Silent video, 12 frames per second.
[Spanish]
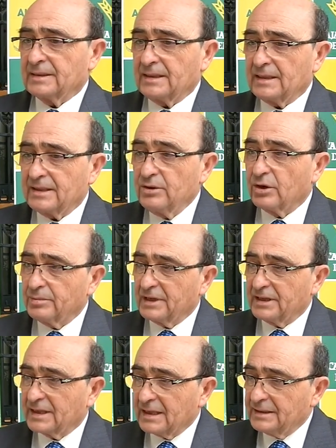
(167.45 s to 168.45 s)
que las
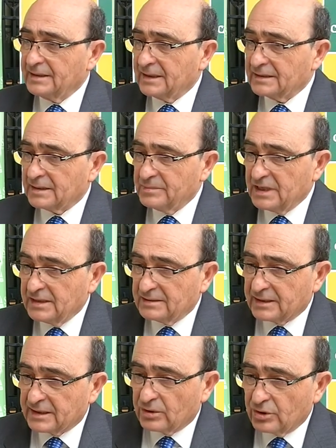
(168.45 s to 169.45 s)
normas de calidad también
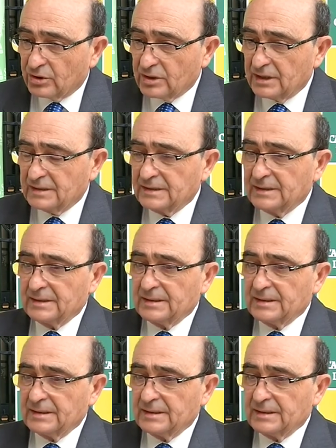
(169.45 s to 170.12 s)
se reconozcan